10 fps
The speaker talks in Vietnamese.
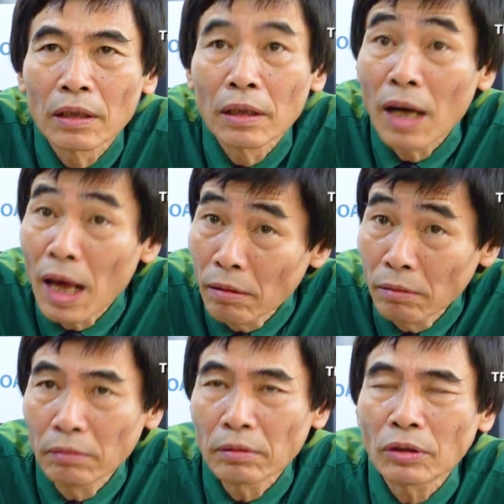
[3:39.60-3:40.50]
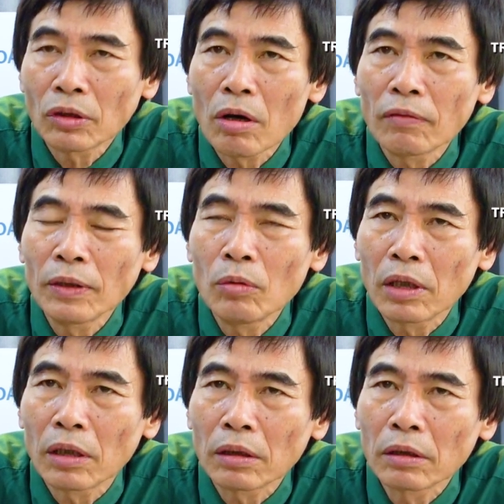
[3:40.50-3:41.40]
nếu so với
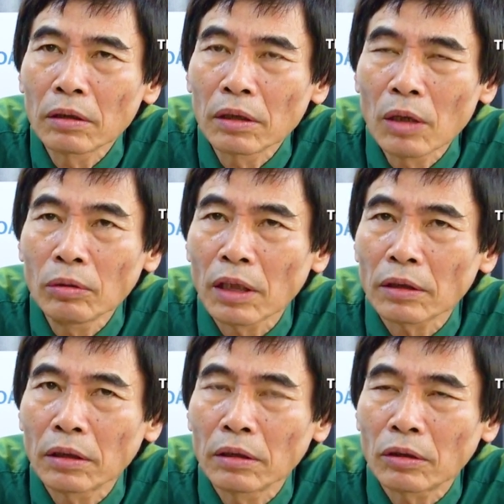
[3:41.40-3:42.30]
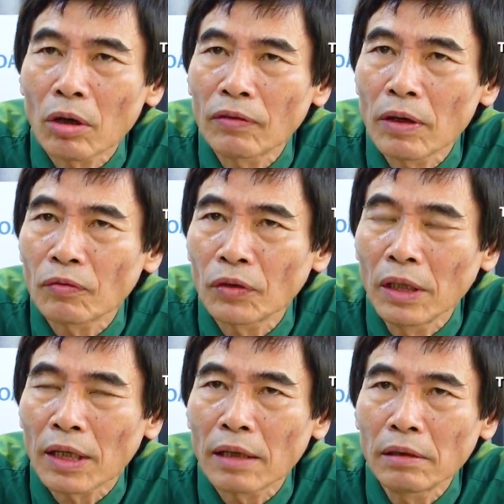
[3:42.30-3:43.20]
nguồn lực nếu giả sử so với học phí
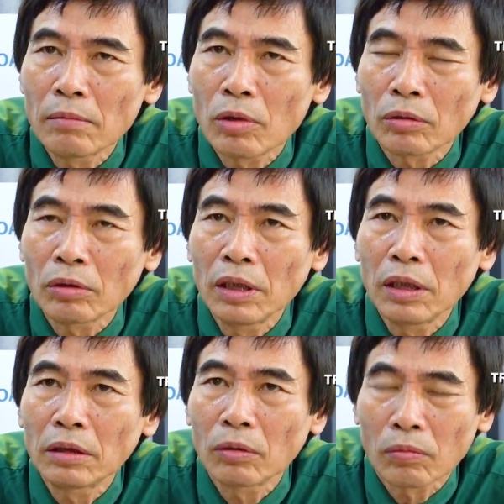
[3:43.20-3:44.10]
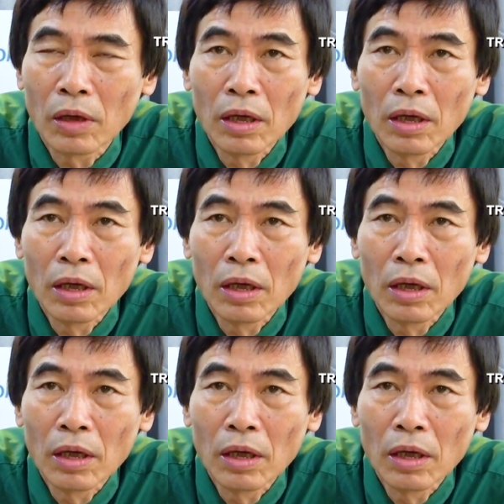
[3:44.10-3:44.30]
ở các nước mà tôi đi liên tục